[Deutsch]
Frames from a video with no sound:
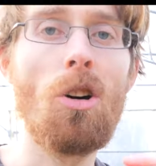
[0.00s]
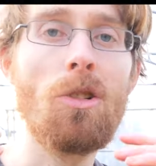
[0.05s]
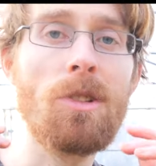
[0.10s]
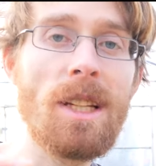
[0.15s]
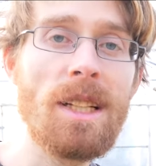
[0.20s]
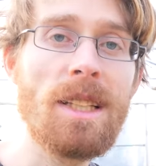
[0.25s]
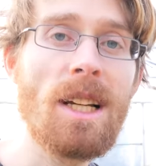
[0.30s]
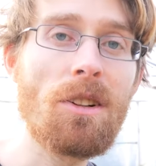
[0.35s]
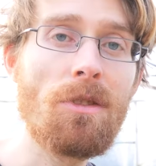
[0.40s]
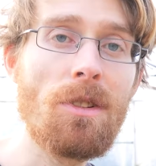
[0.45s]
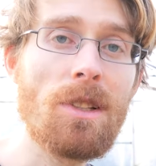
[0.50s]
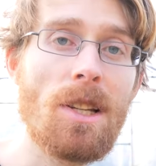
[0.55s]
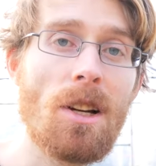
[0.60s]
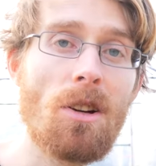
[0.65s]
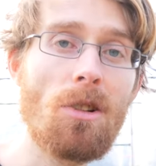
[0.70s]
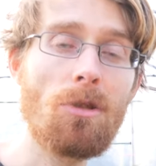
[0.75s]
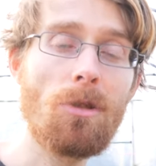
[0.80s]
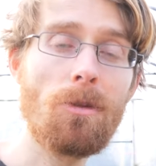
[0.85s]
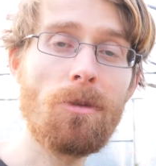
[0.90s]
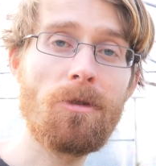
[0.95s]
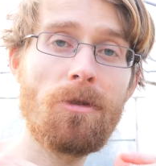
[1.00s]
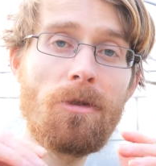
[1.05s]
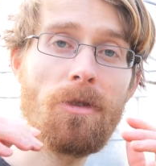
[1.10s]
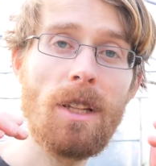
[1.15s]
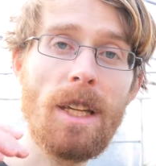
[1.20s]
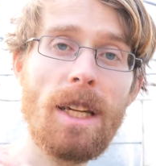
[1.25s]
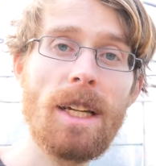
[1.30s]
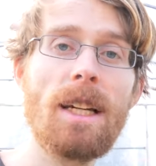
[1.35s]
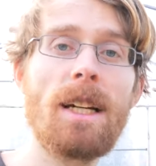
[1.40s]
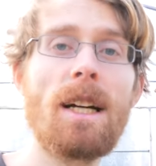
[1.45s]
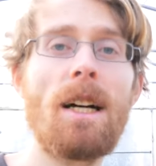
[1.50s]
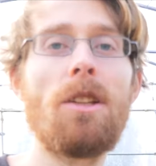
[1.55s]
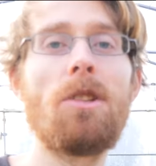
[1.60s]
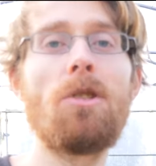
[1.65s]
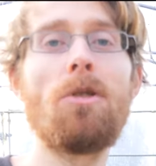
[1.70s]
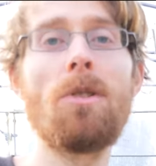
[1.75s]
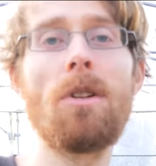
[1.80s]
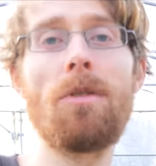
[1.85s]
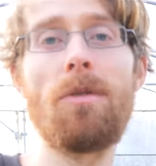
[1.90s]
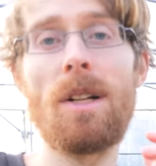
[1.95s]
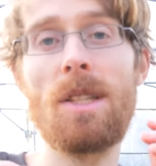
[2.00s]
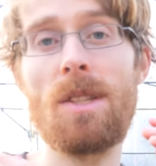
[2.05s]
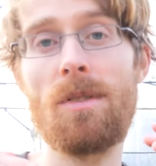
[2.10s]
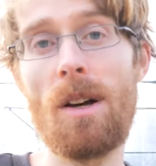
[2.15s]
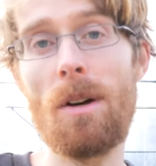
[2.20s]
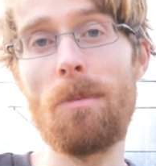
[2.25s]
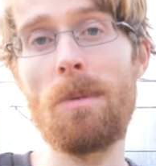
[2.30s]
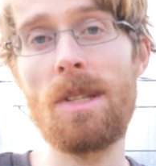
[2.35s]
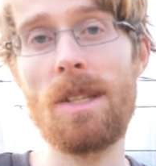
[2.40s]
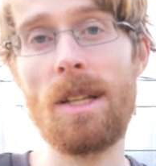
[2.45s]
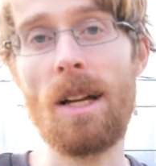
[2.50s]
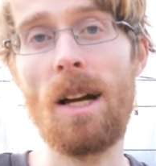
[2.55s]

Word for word: Und je nach Witterung und Pflege kann ich ungefähr zwei bis